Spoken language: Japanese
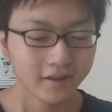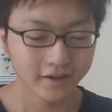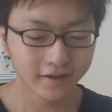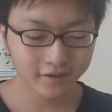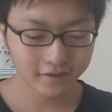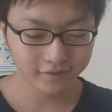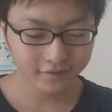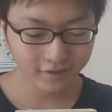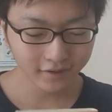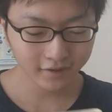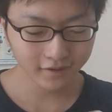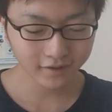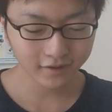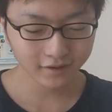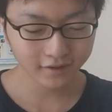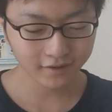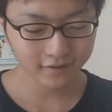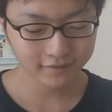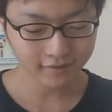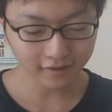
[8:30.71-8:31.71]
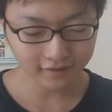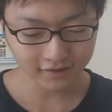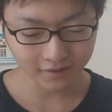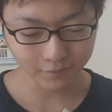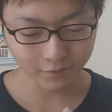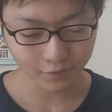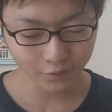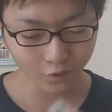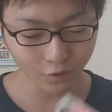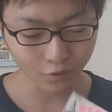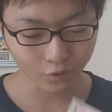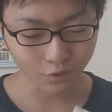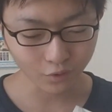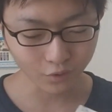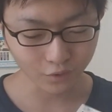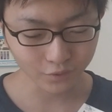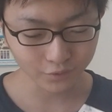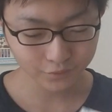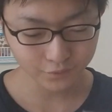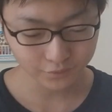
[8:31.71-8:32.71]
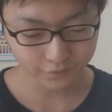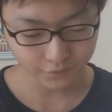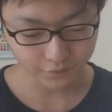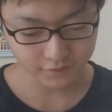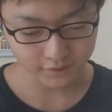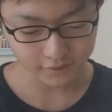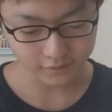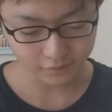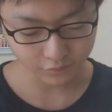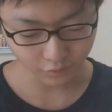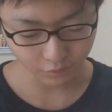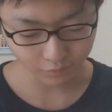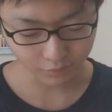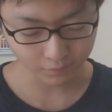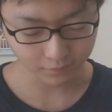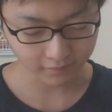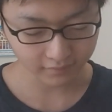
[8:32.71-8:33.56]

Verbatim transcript: で、埼玉の女子高生ってどう思